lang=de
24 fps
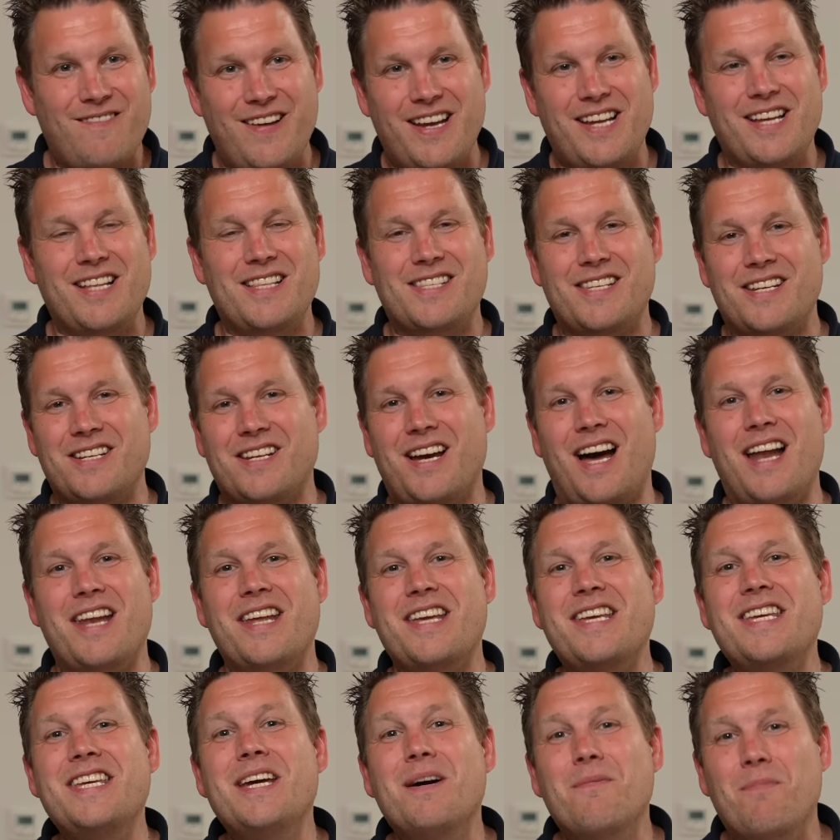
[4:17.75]
welche Zentrale
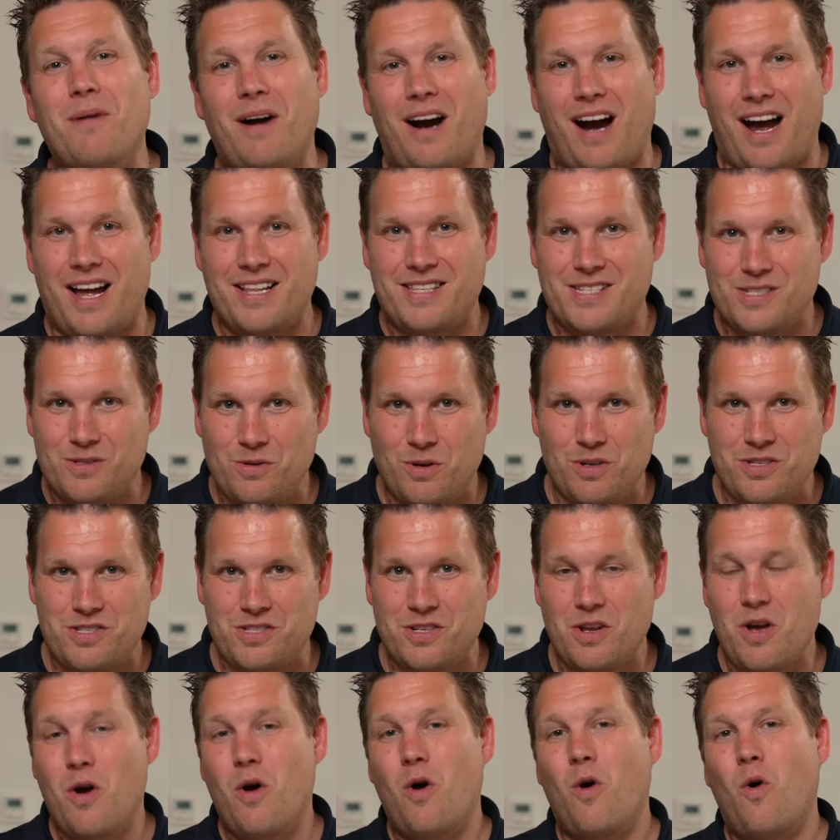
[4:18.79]
ihr bereits nutzt